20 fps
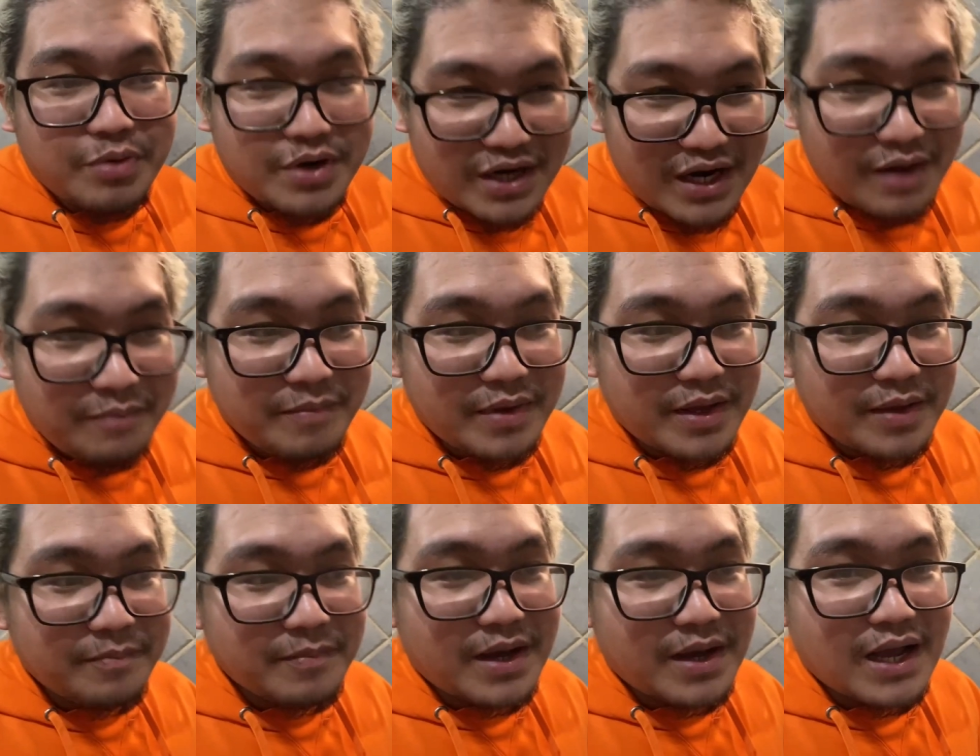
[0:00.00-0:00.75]

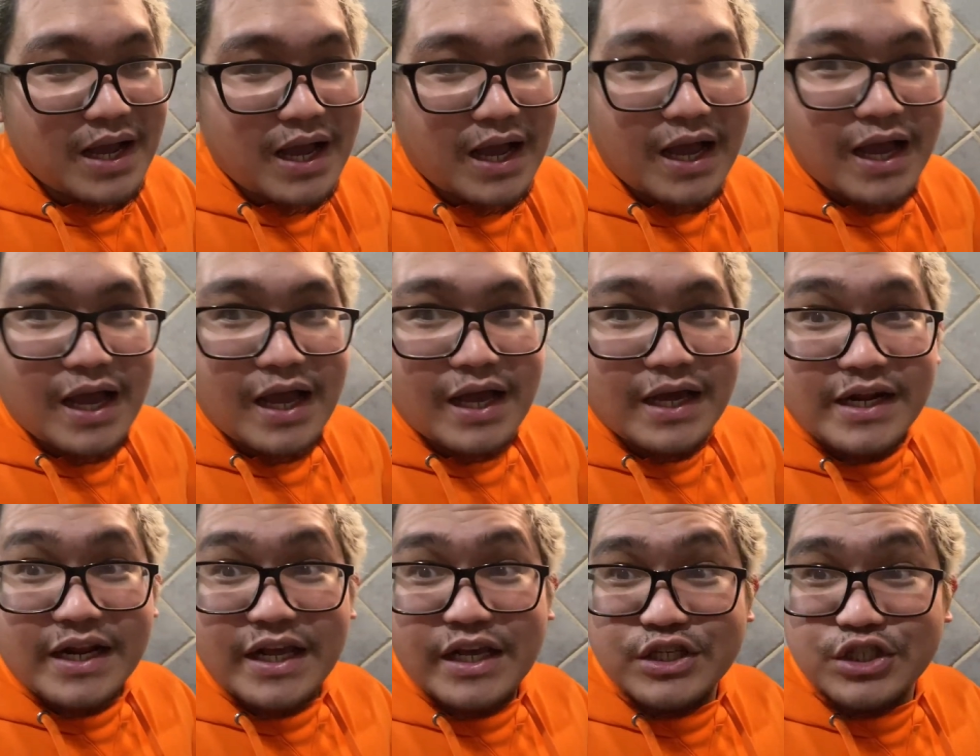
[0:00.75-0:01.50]
maraming mga
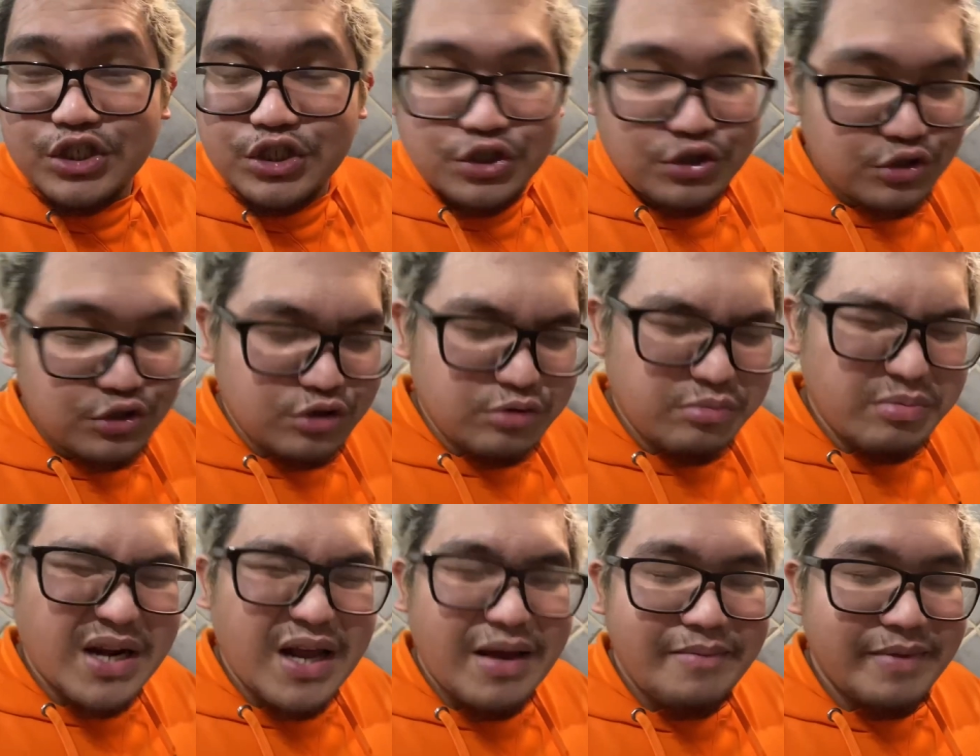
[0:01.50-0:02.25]

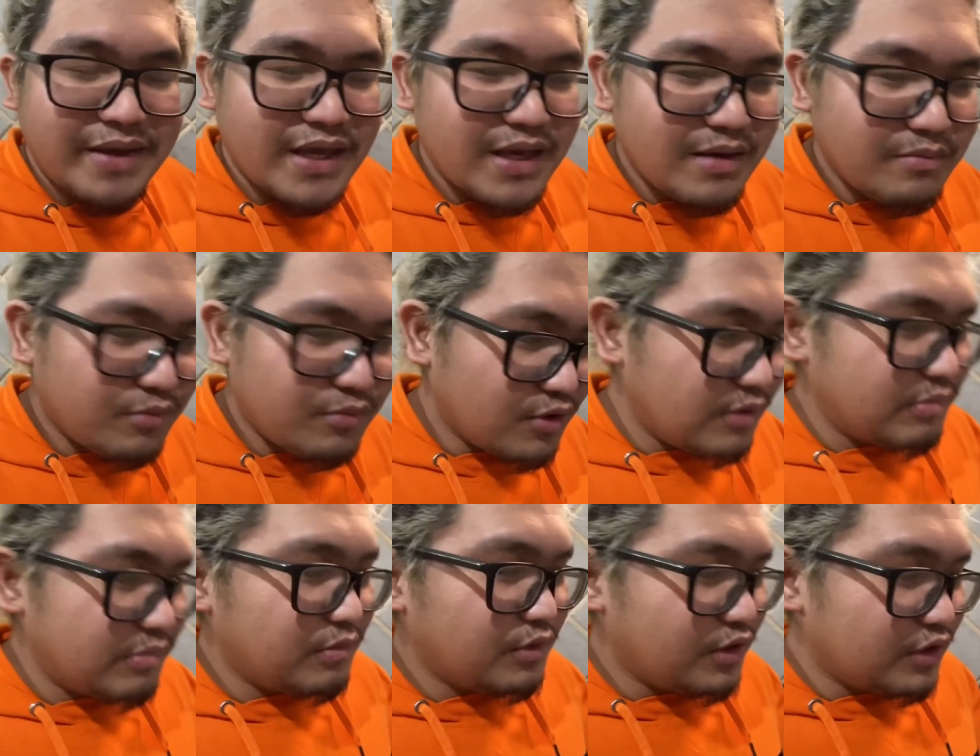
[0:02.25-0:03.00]
residue, maraming
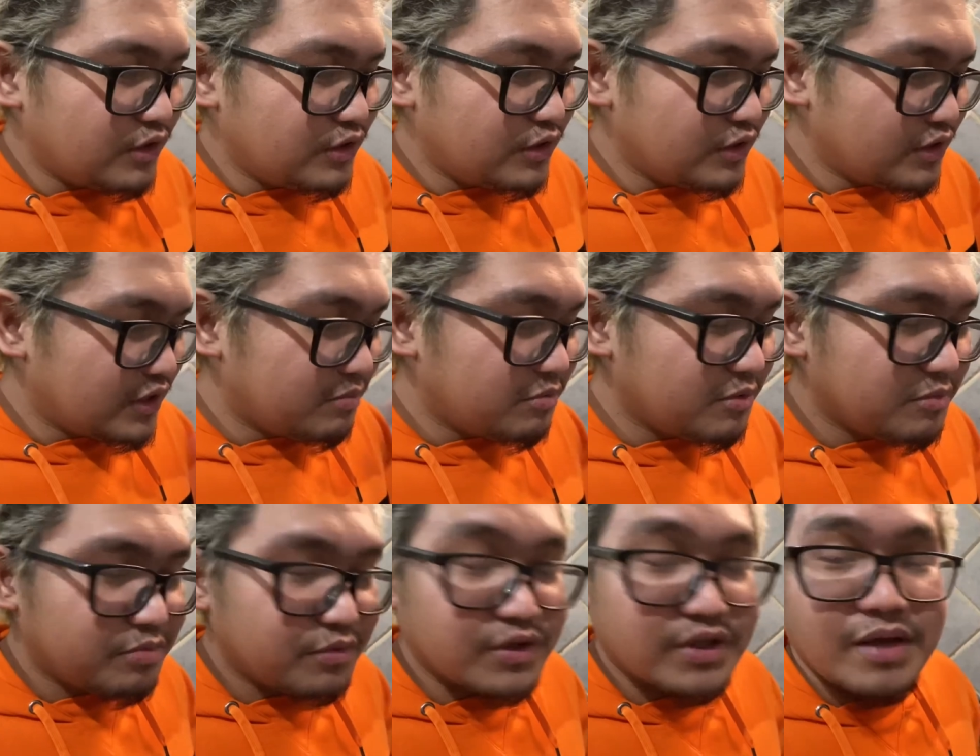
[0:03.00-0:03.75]
himulmol,
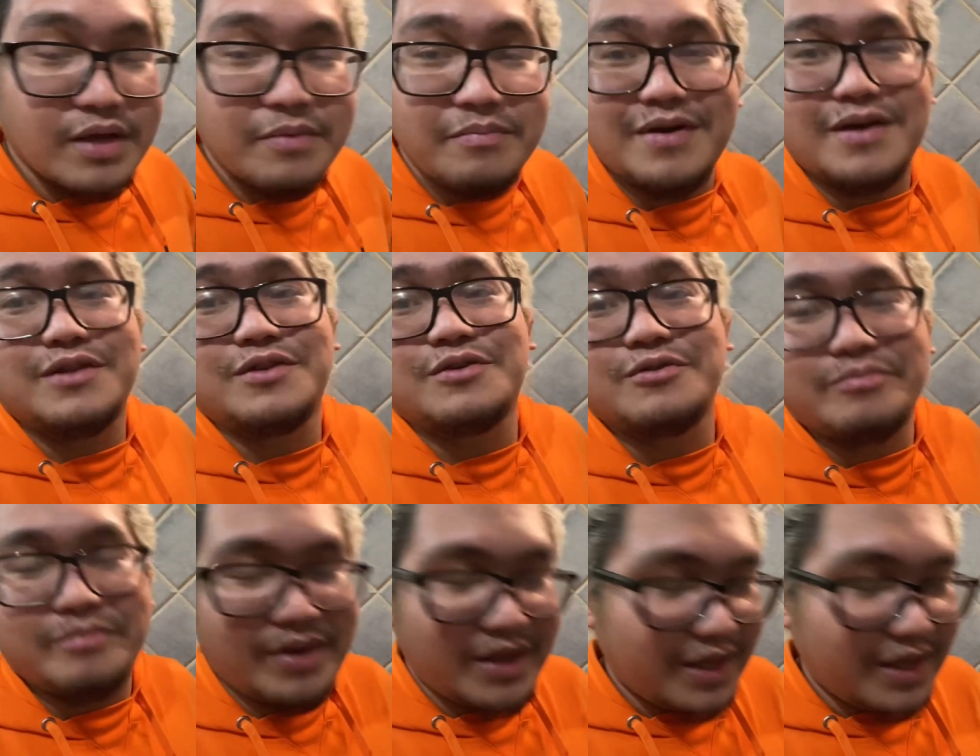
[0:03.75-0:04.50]
doon napupunta yung
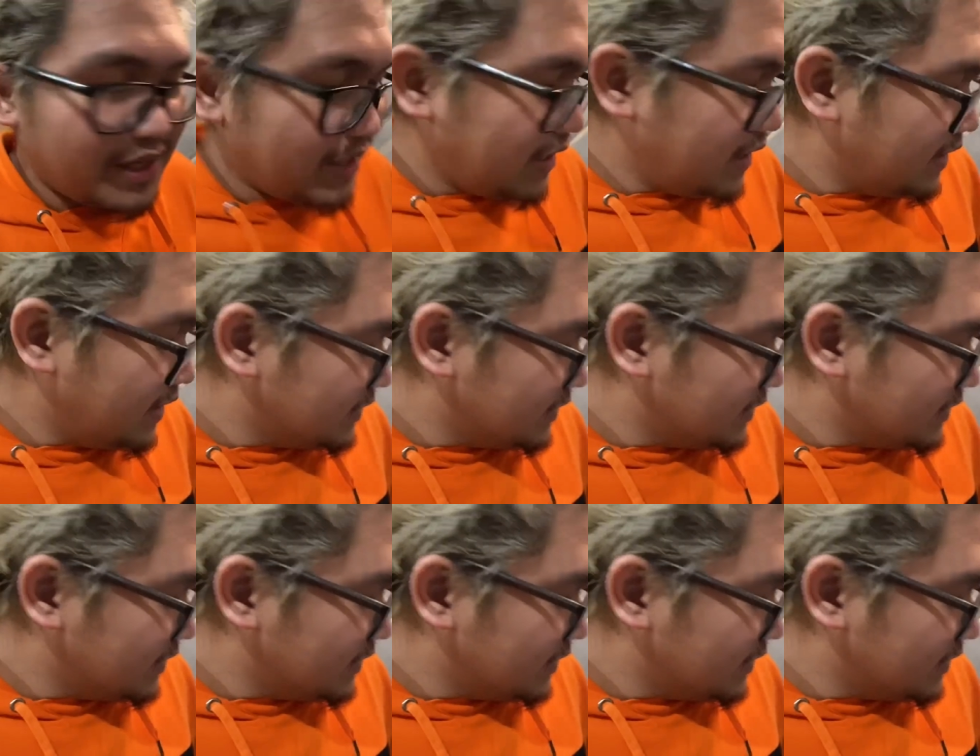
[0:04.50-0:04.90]
mga dumi.